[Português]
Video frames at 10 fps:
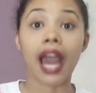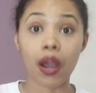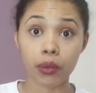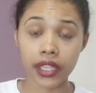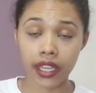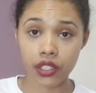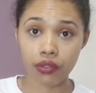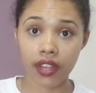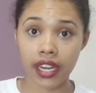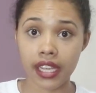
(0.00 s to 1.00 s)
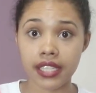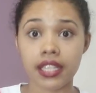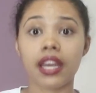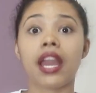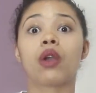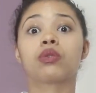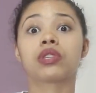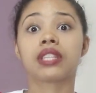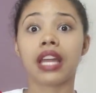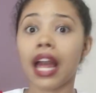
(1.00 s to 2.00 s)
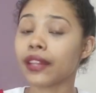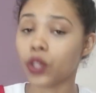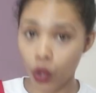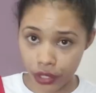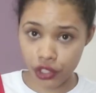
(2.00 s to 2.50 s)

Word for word: A única diferença é o selador